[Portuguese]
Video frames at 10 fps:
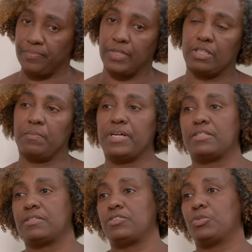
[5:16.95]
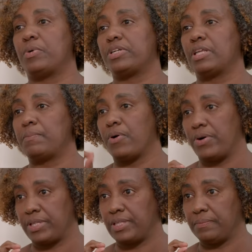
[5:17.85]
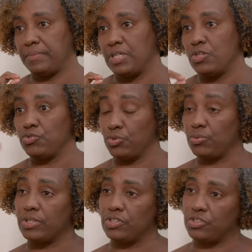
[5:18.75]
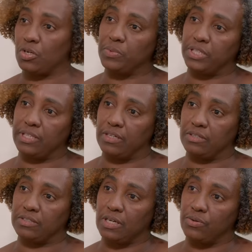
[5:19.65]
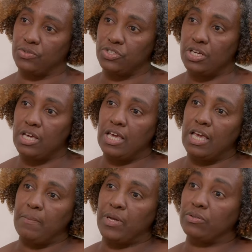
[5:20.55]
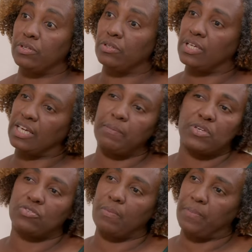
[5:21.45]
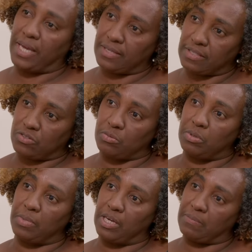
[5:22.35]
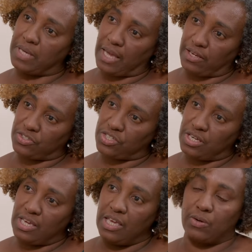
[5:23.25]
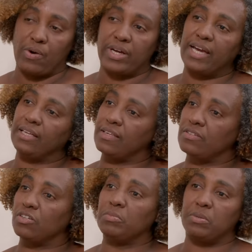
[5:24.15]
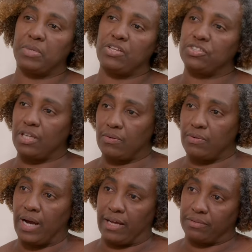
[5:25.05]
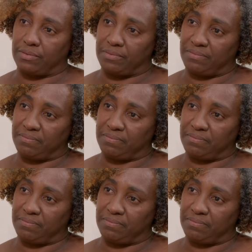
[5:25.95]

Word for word: Então, passa-se de porta em porta, junto com a gente comunitário de saúde, perguntando o que, que a pessoa pensa sobre o meio ambiente e qual que é a relação que o meio ambiente tem com o rato.